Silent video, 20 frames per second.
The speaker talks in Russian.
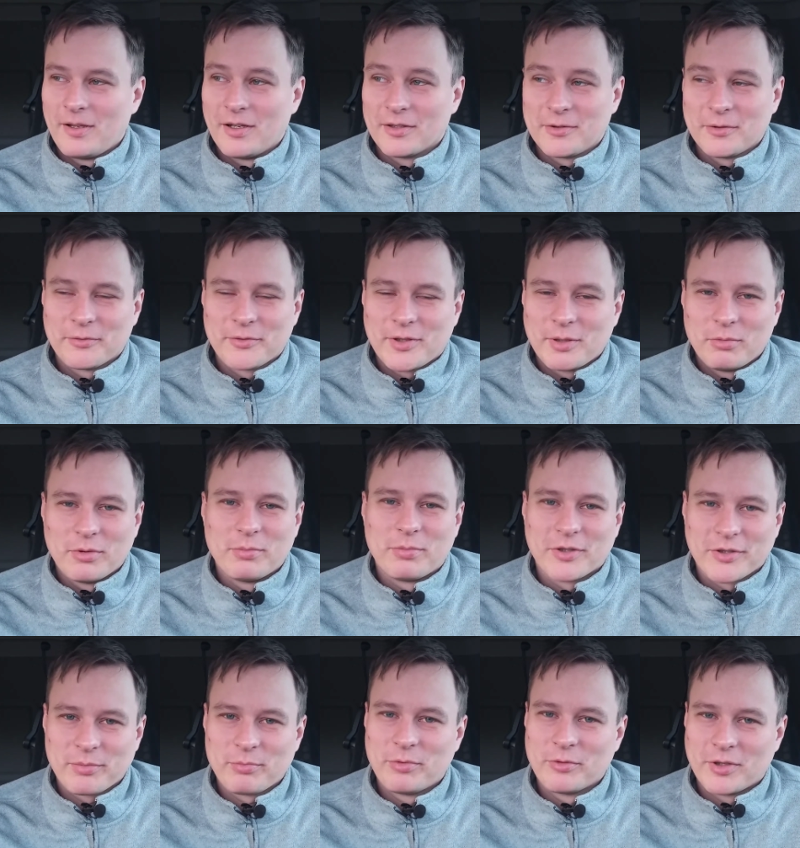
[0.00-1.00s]
Готов с тобой
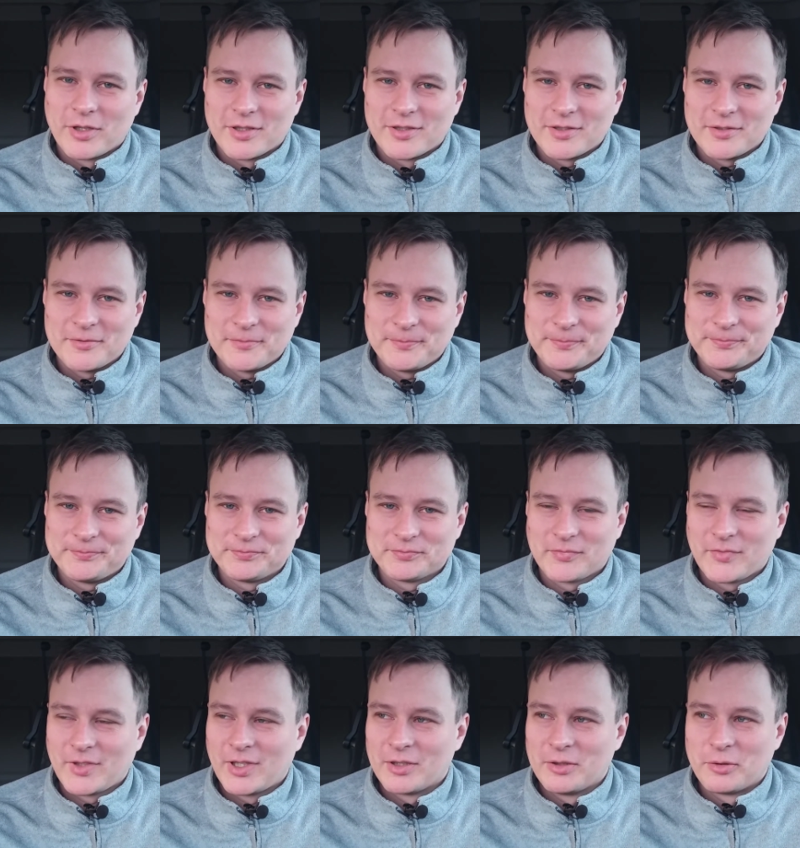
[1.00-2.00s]
поспорить.
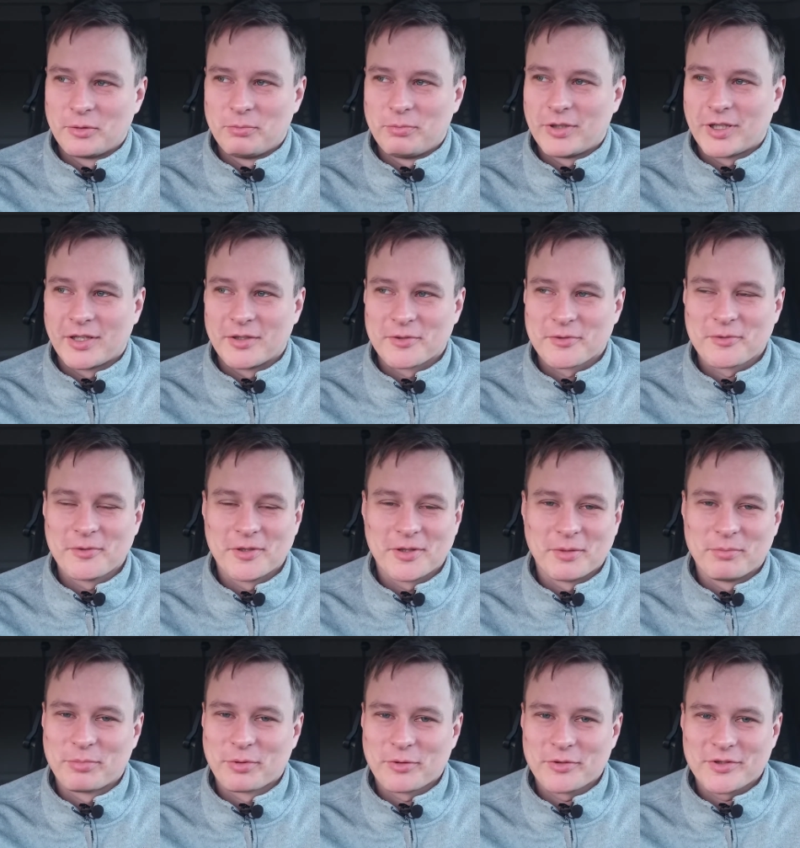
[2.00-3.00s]
Я говорю, парень, что
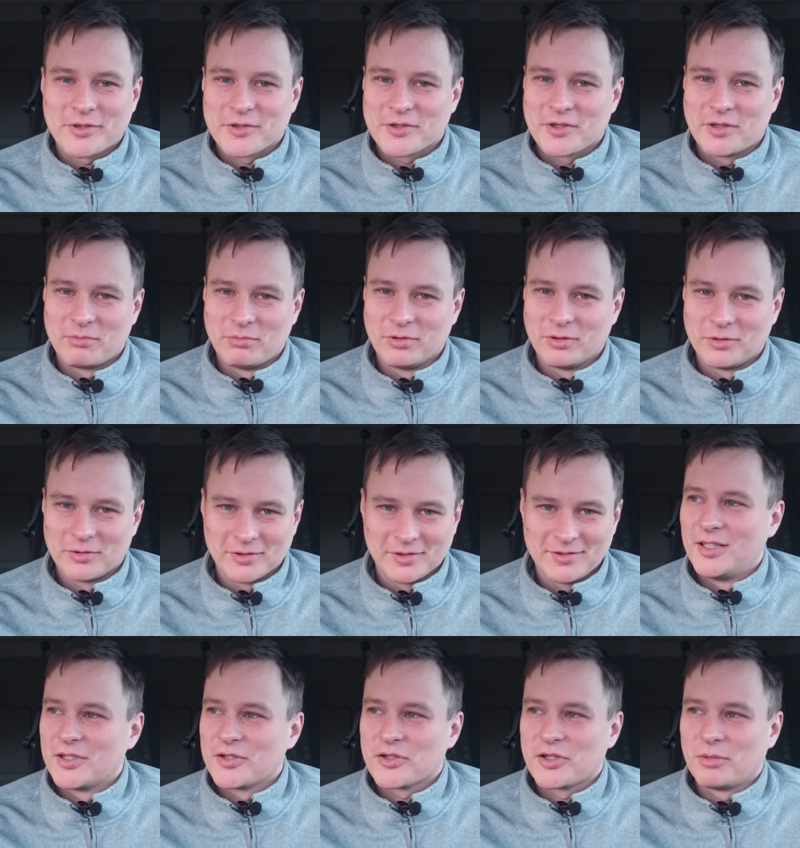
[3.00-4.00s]
это просто шаблон.
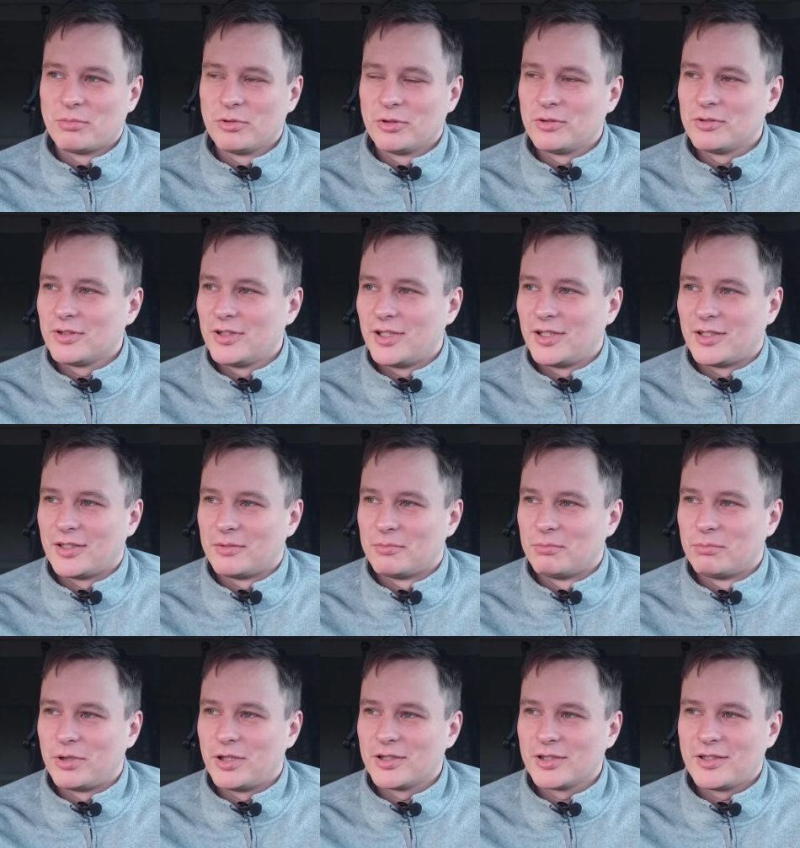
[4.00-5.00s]
Шаблон для
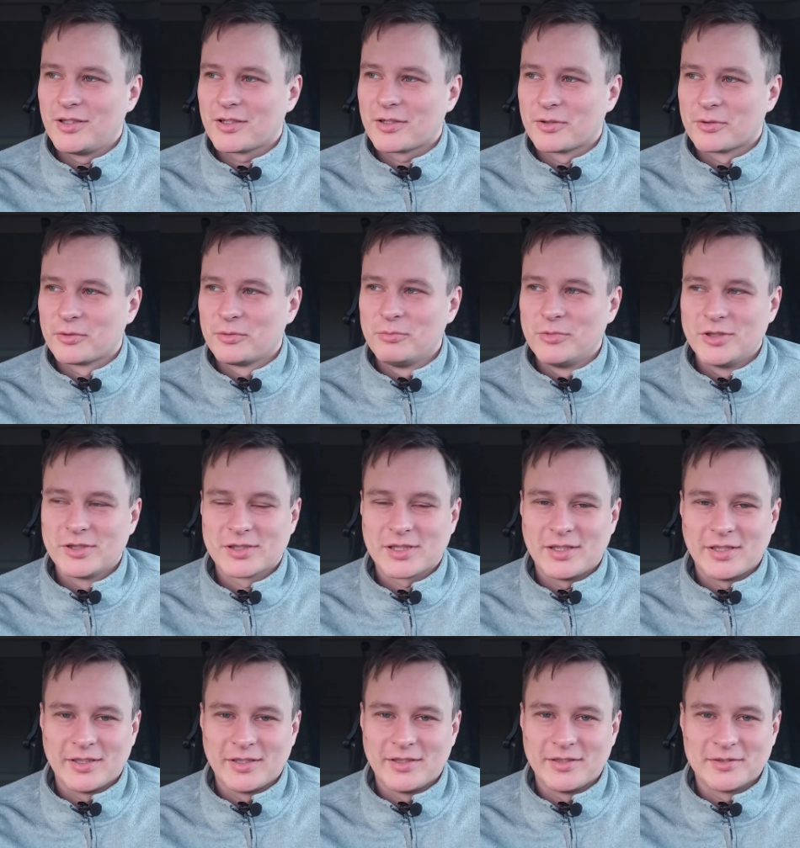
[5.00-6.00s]

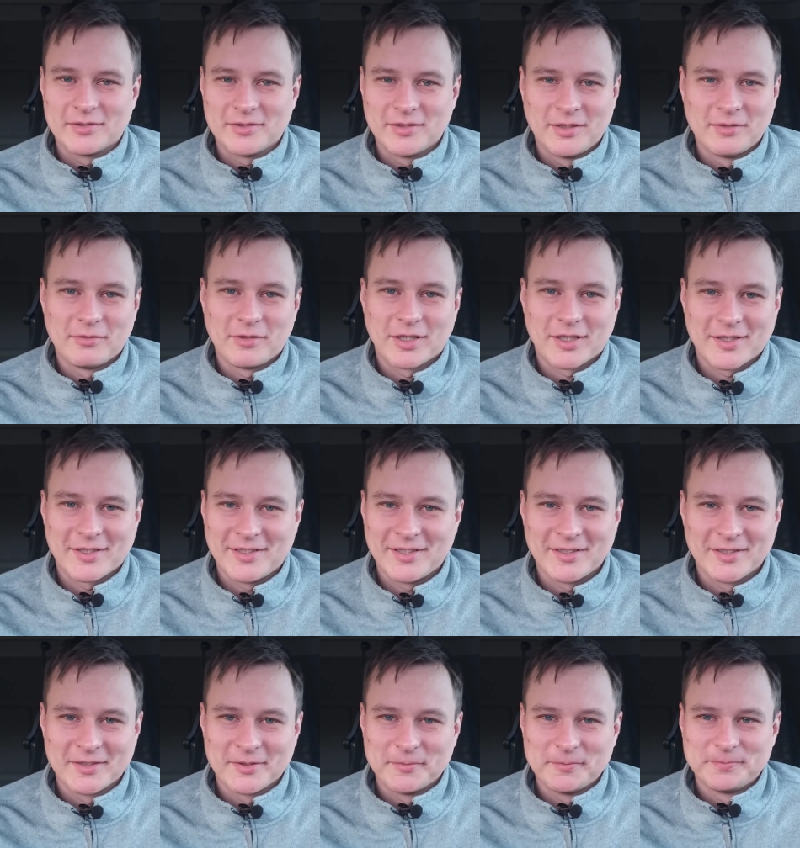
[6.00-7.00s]
болгаро-румынской
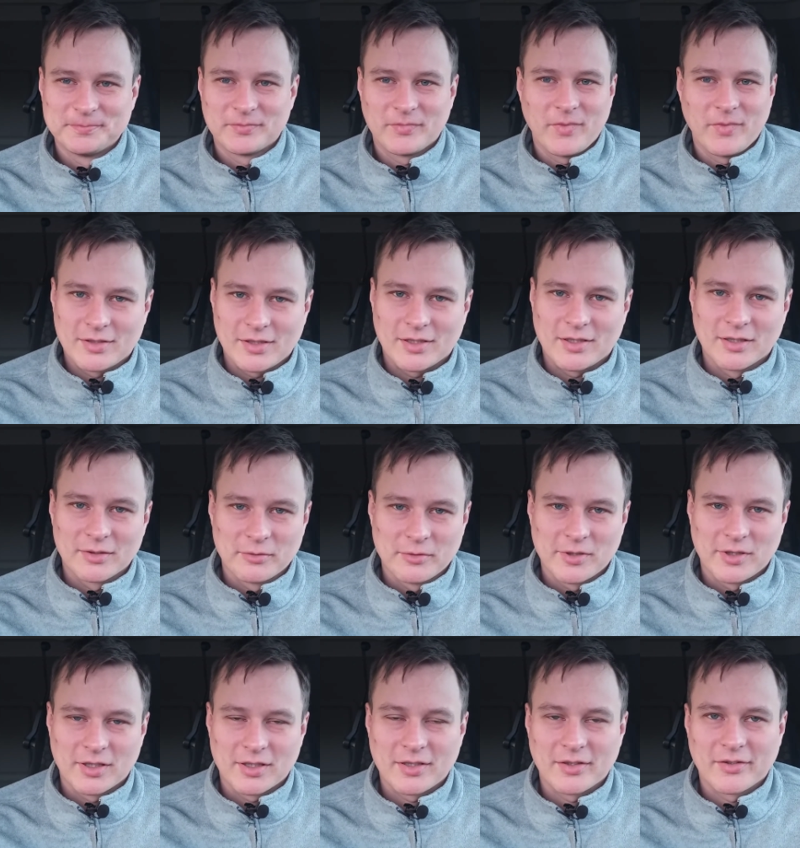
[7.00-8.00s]
гвардии. И так оно
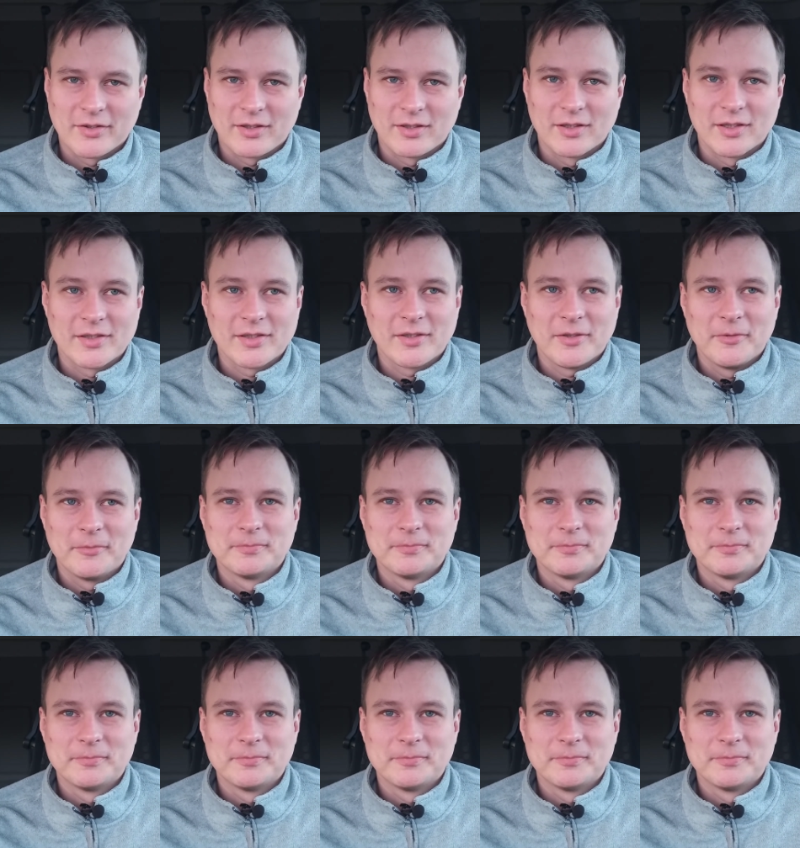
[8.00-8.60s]
и оказалось.